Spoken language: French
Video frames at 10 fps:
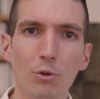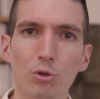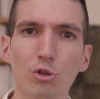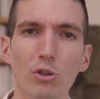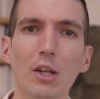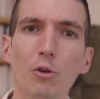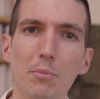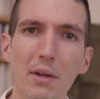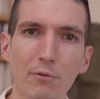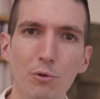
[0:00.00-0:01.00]
Donc ce cadeau
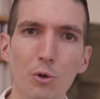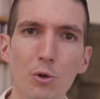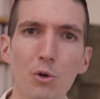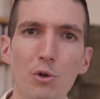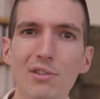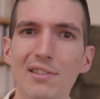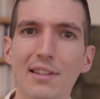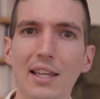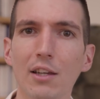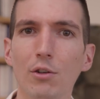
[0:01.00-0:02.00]
de bienvenue,
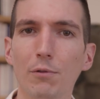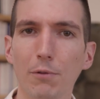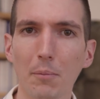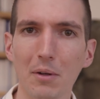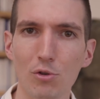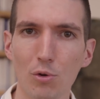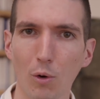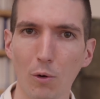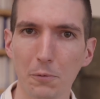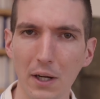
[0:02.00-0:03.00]
c'est une
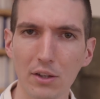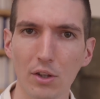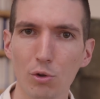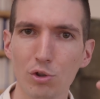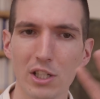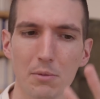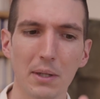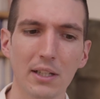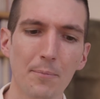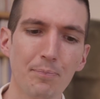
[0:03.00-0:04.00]
formation offerte où
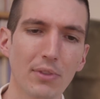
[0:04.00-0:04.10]
j'explique